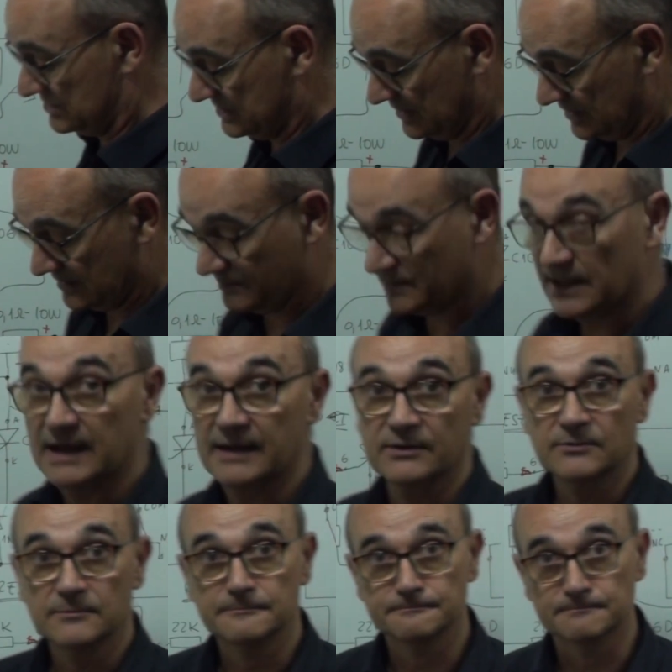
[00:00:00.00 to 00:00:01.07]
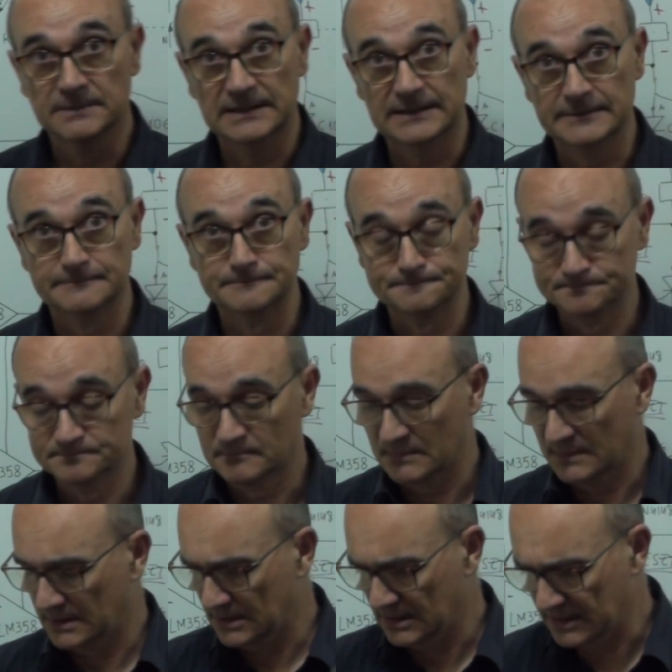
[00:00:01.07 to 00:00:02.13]
sigue apagado, ¿vale?
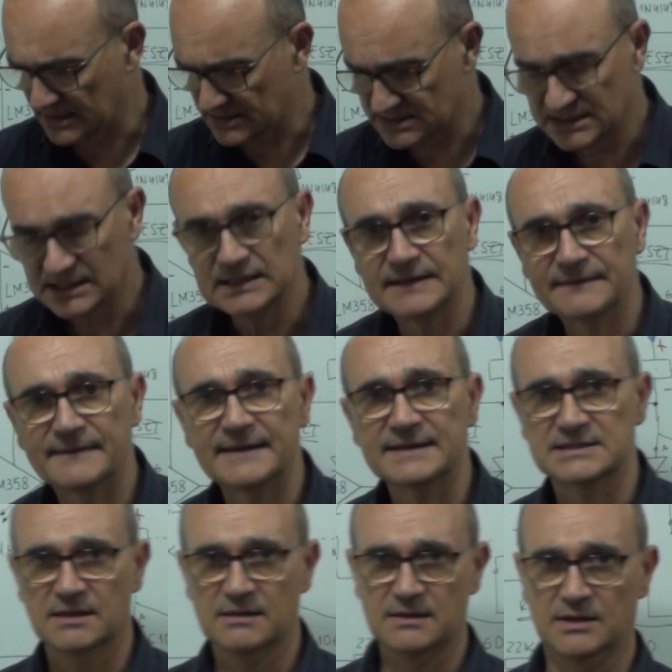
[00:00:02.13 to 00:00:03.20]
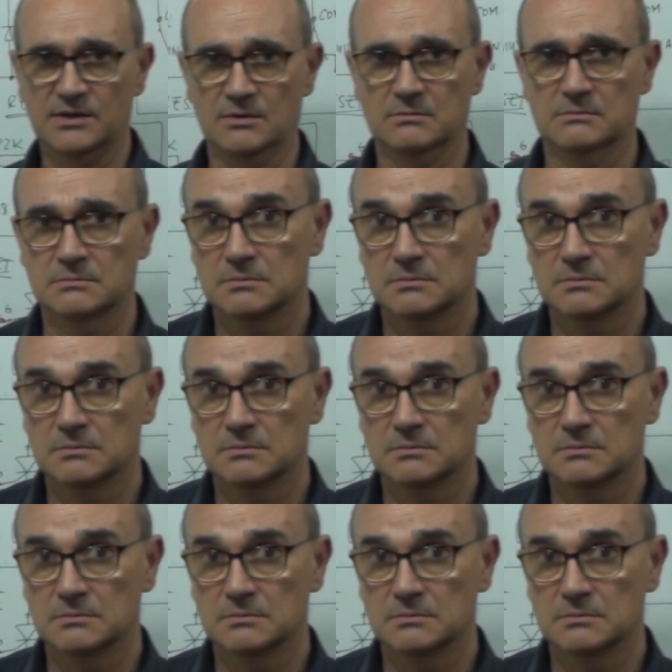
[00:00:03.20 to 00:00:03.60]
Así de sencillo.